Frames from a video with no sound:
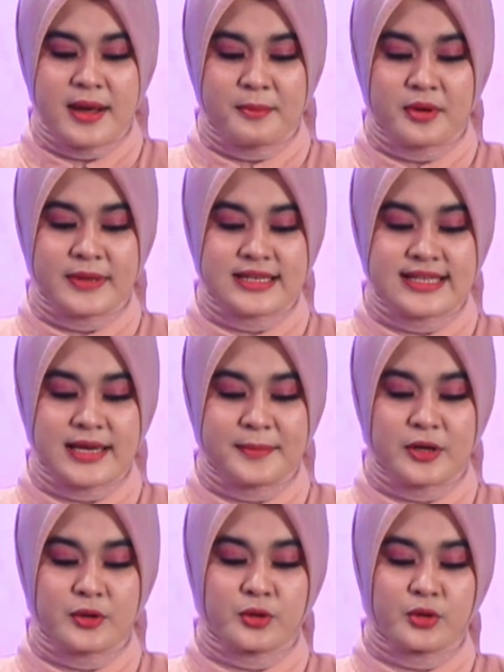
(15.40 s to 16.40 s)

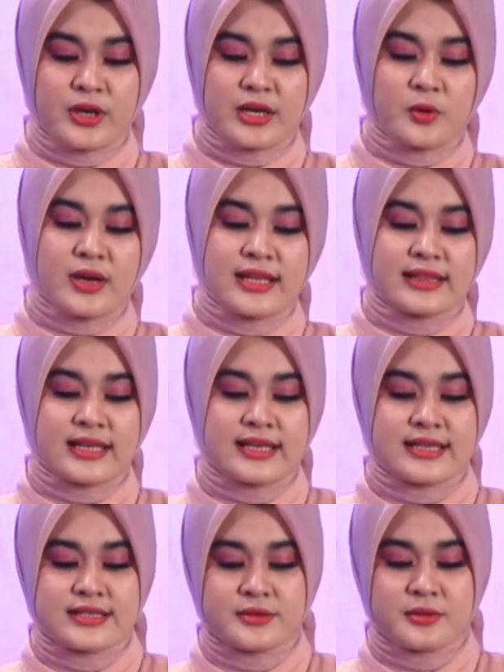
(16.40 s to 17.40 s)
Pemirsa penurunan
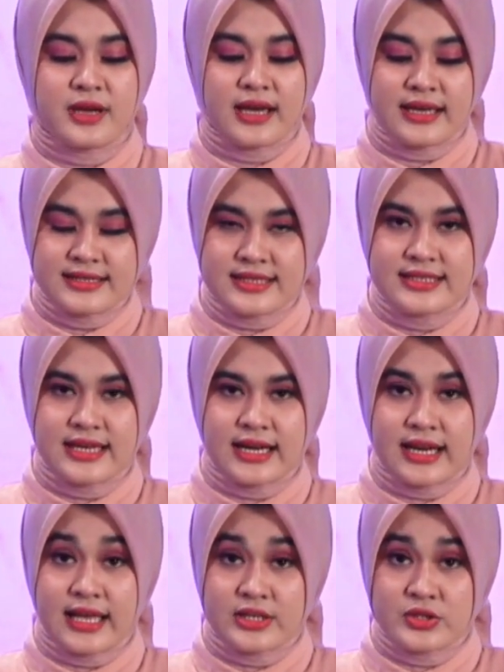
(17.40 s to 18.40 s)
kualitas sungai
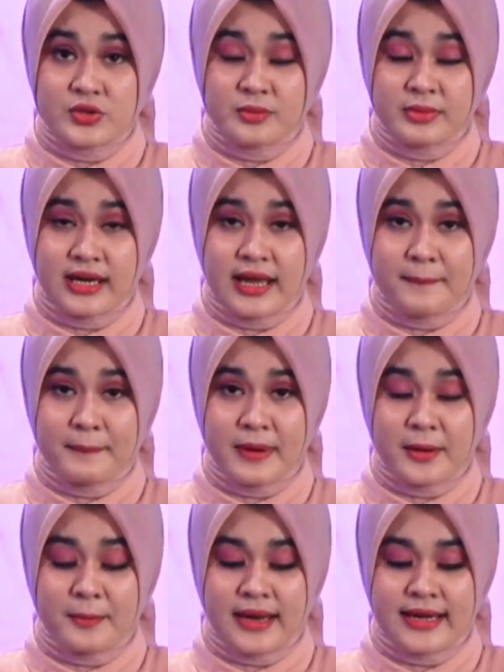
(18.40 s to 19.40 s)
secara langsung
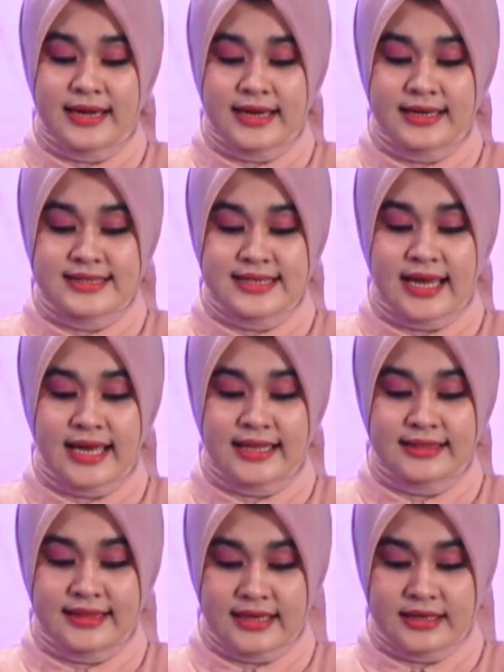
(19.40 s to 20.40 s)
berdampak pada
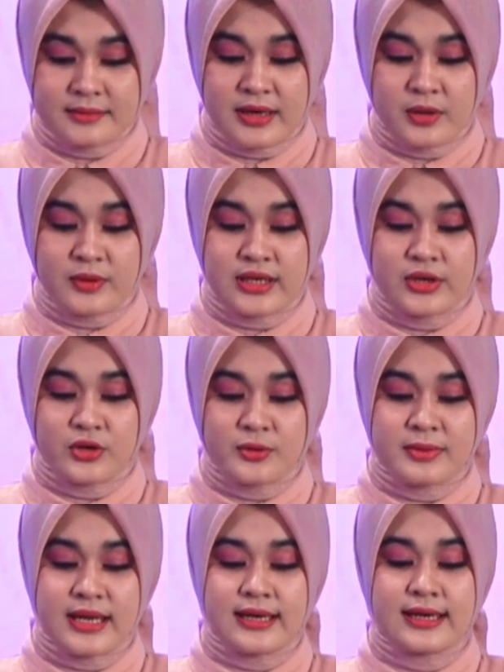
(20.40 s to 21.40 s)
kesehatan makhluk
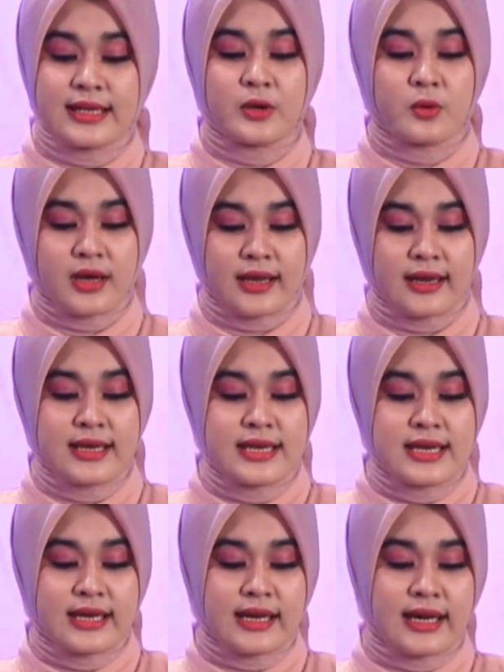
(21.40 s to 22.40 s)
hidup dan lingkungan.
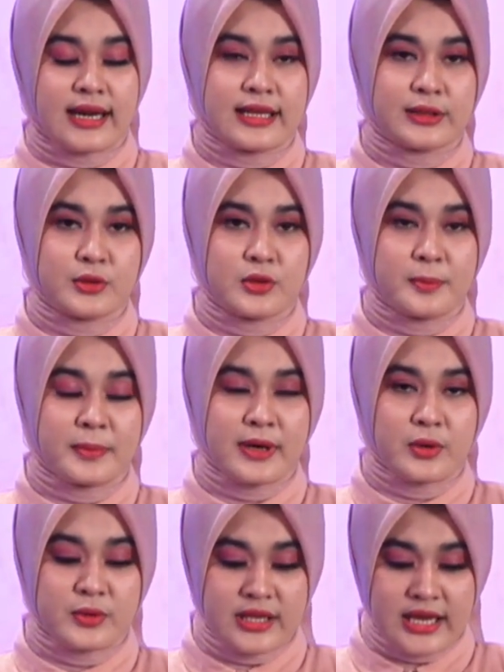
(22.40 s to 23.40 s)
Karena itu
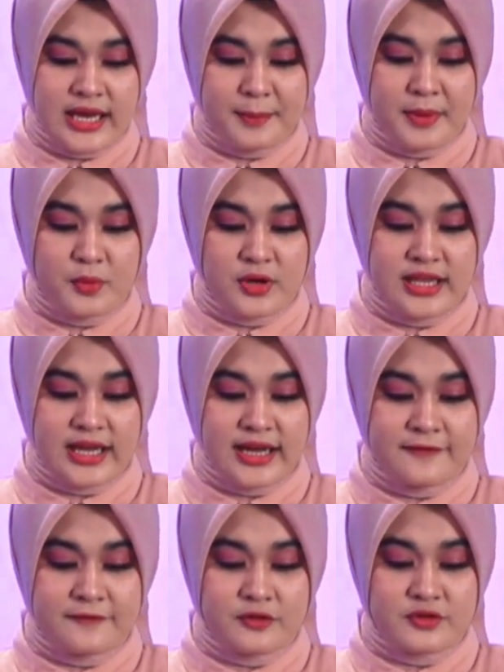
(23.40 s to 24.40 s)
perlunya
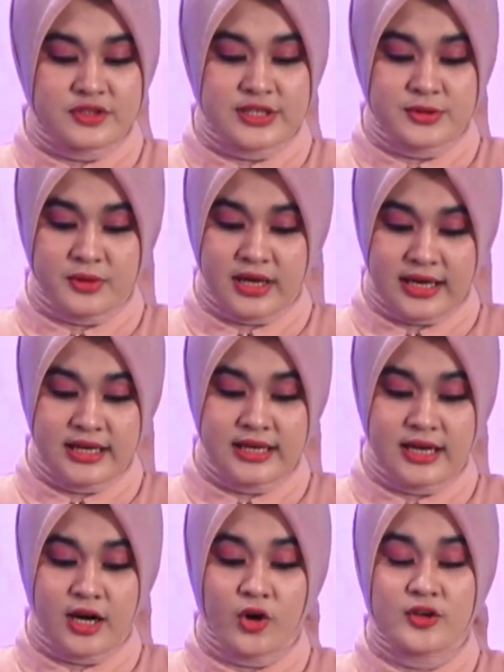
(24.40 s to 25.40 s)
pemulihan fungsi
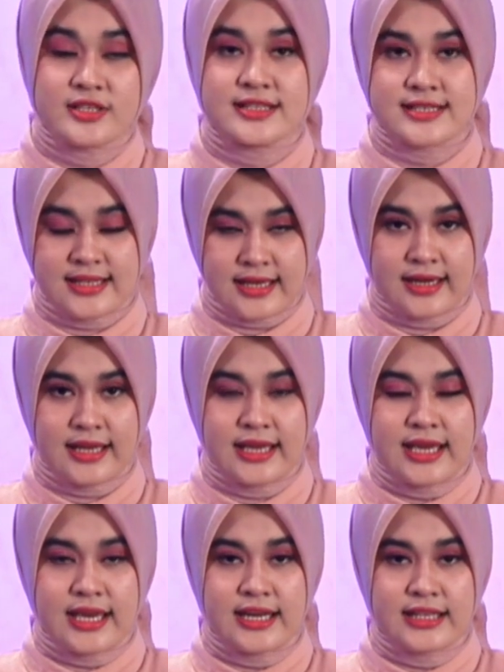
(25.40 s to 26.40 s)
sungai yang konsisten.
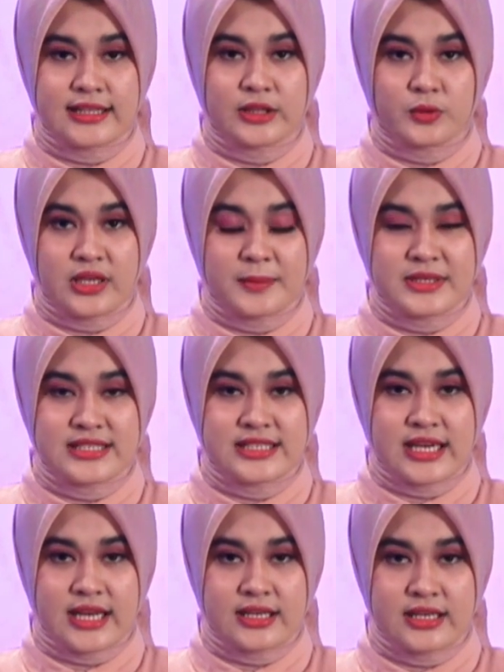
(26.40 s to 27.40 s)
Ini tentunya
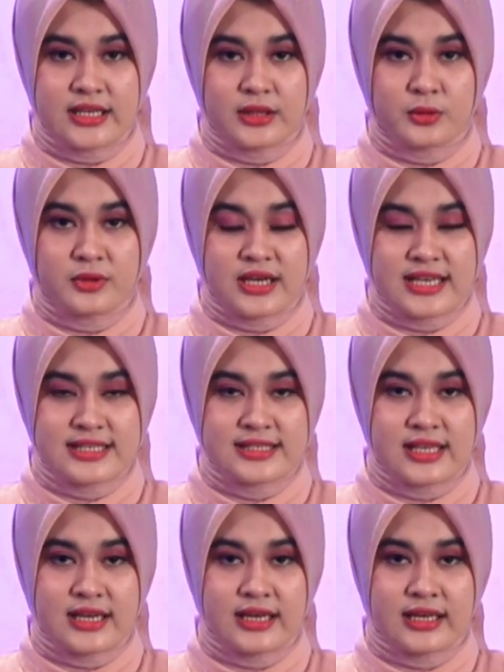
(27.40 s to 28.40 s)
menjadi
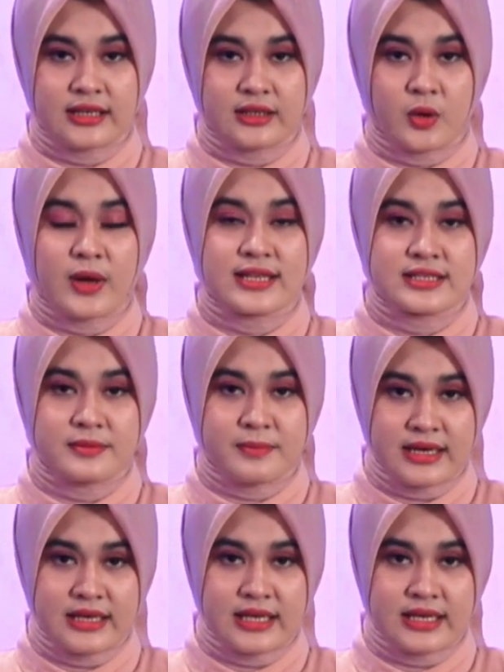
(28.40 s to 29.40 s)
tugas dan
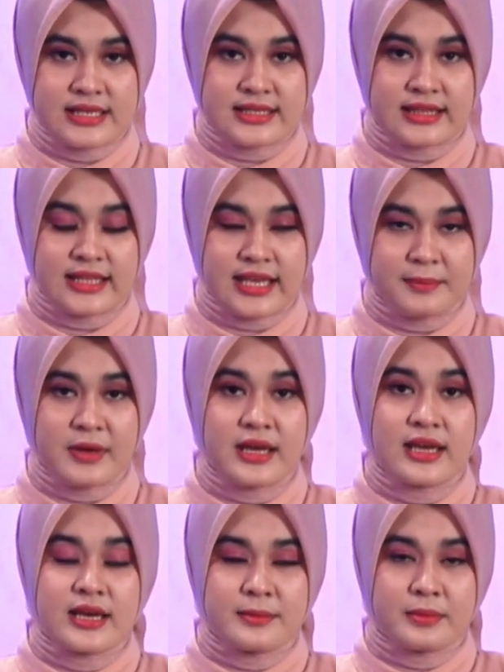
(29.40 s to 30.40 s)
kewajiban dari setiap
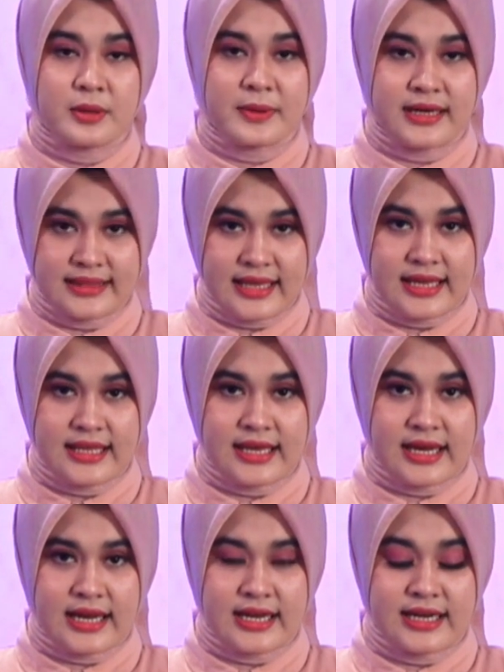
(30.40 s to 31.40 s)
pemerintah
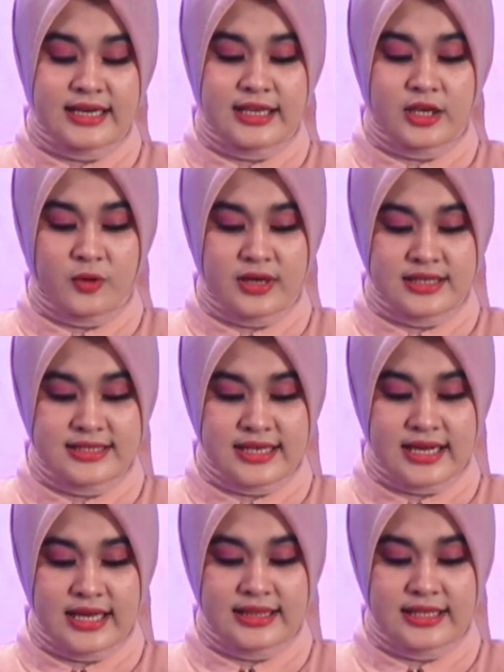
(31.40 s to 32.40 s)
yang ada di
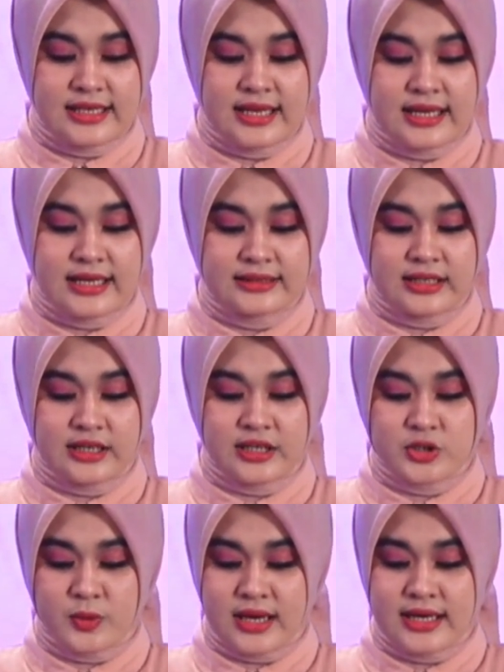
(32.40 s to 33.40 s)
Indonesia, tidak
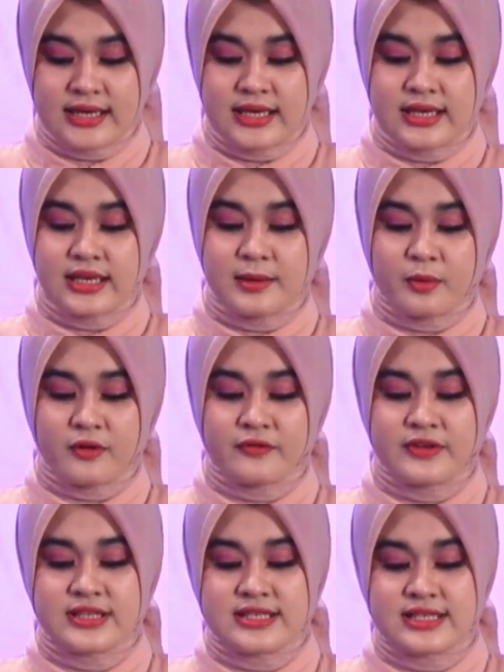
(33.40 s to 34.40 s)
terkecuali di
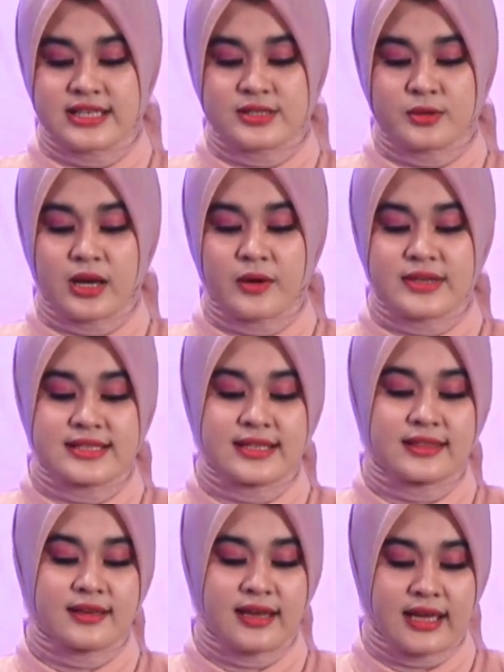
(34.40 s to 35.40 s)
Provinsi
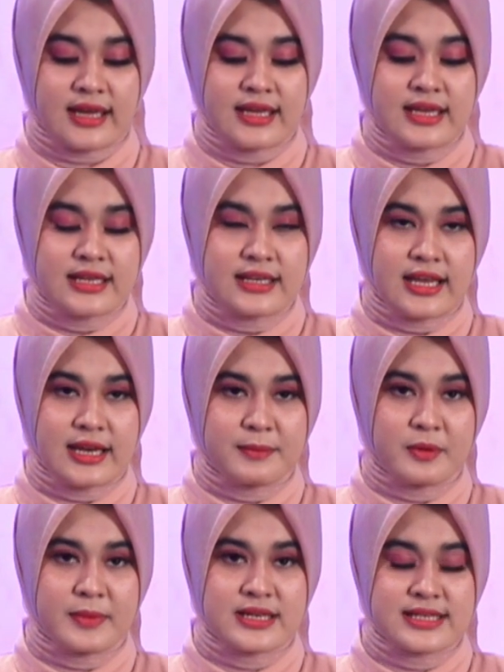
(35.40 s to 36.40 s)
Sulawesi Tengah.
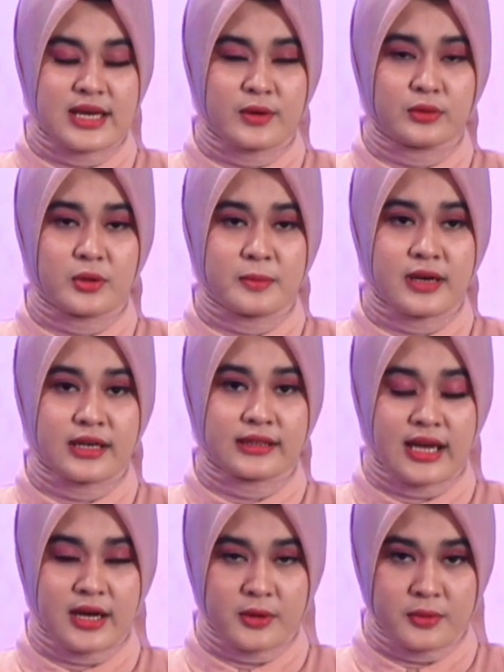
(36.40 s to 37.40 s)
Dan pemirsa untuk
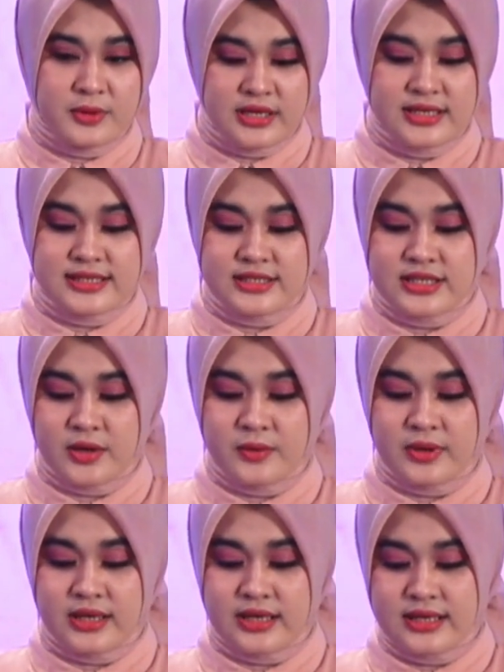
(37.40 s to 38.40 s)
mengetahui
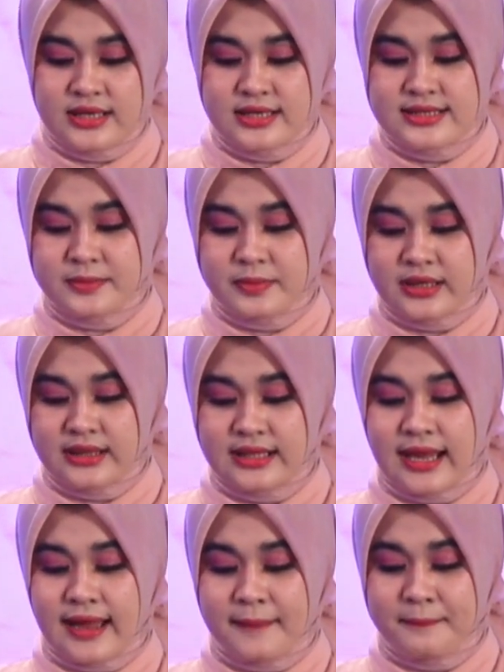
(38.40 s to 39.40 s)
sejauh ini
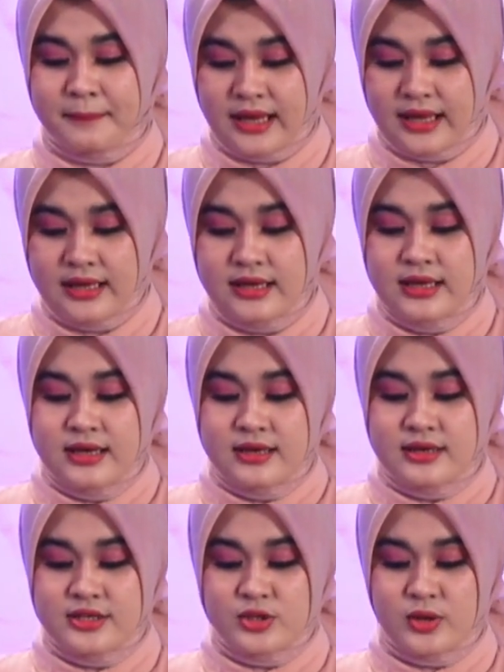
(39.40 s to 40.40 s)
seperti apa
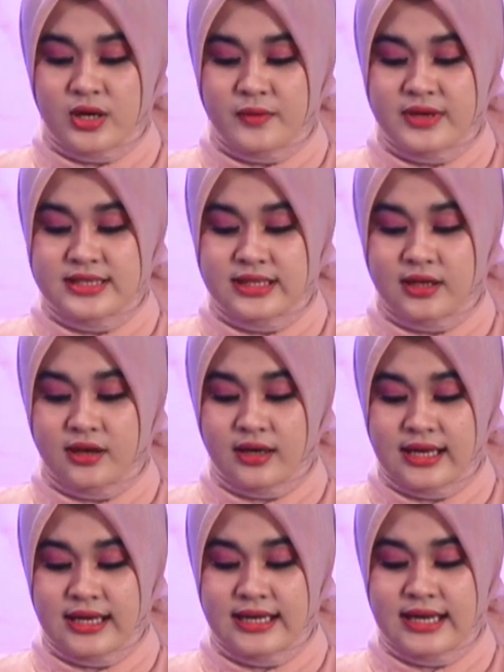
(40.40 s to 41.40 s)
eh, Sulawesi
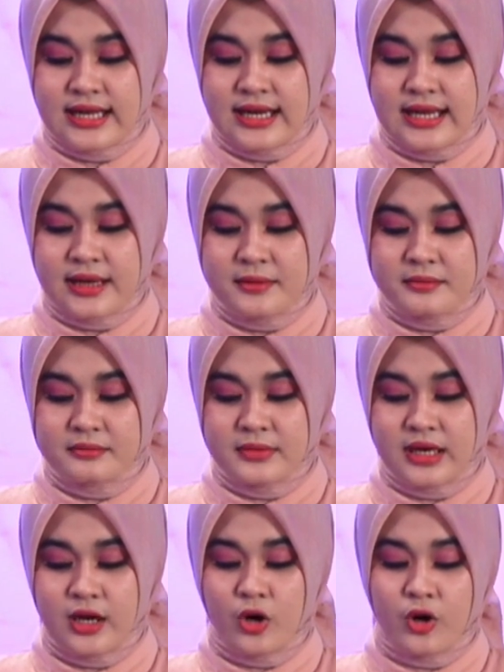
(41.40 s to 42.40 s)
Tengah
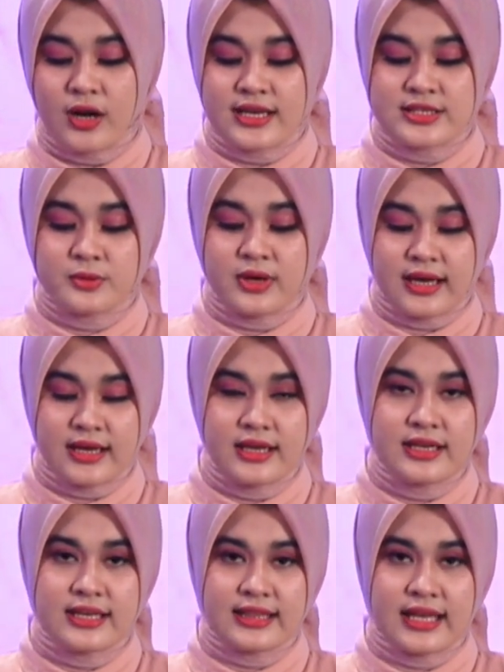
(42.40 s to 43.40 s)
dalam mengelola
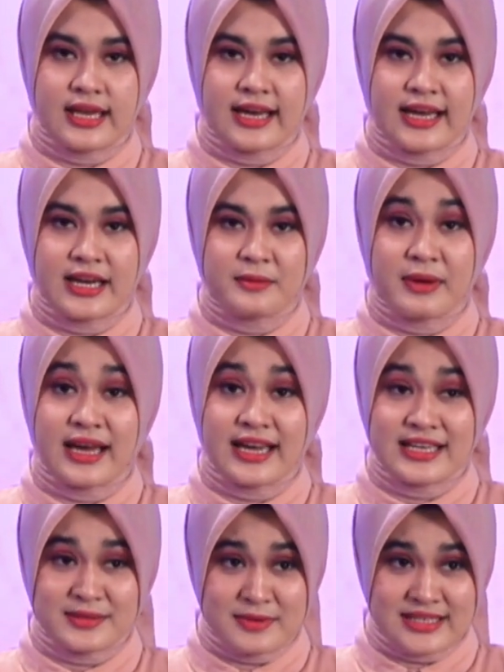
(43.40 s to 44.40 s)
sungai, kita akan
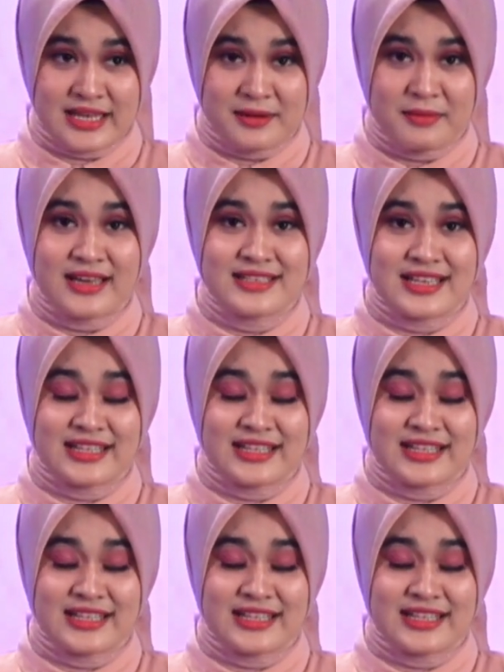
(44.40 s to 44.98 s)
bahas bersama.